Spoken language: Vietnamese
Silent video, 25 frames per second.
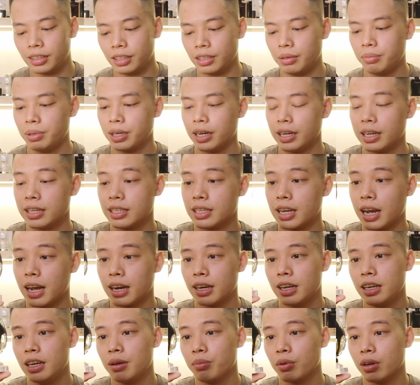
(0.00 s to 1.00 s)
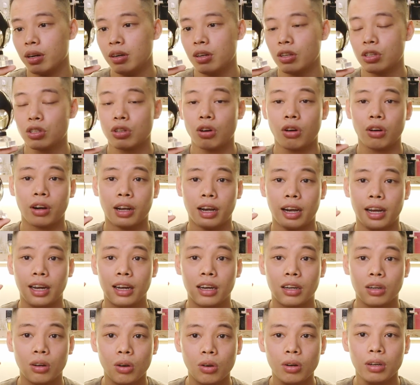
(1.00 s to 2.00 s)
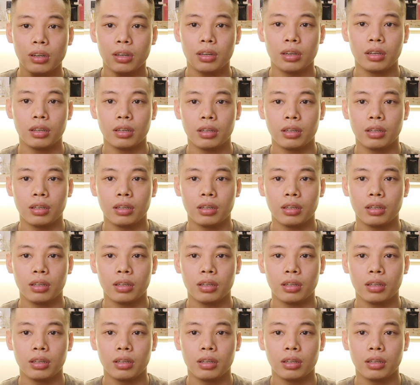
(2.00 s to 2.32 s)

thì mình đánh giá đây là một cái lựa chọn khá là tốt